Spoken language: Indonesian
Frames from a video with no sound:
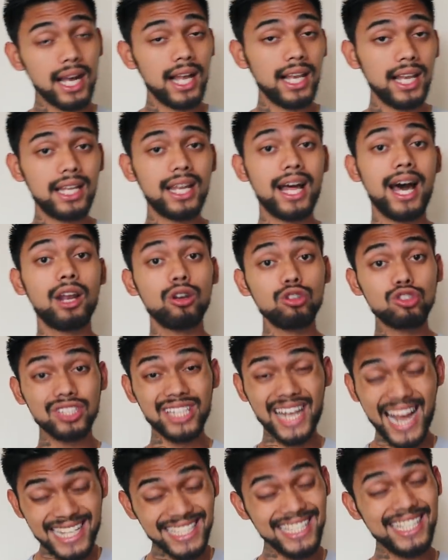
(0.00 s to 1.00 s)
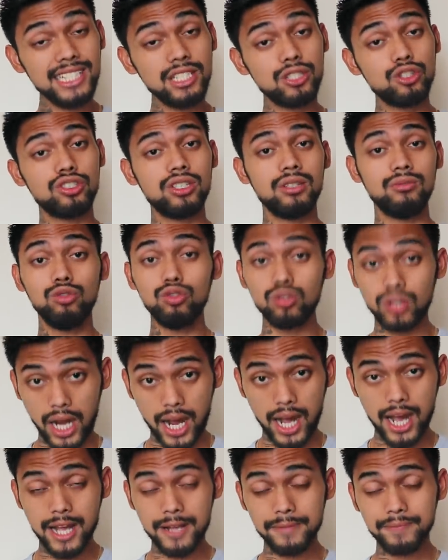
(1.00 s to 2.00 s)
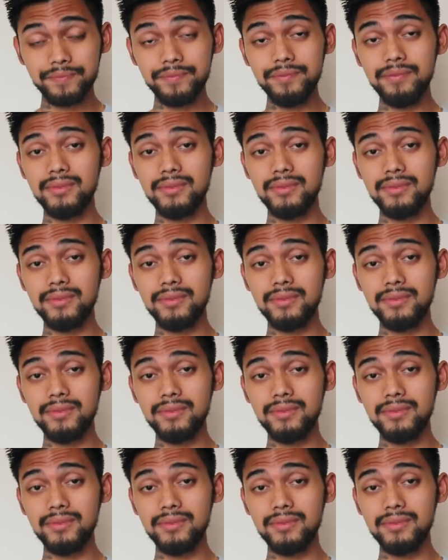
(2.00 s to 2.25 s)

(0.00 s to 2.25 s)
kalian harus rajin cuci muka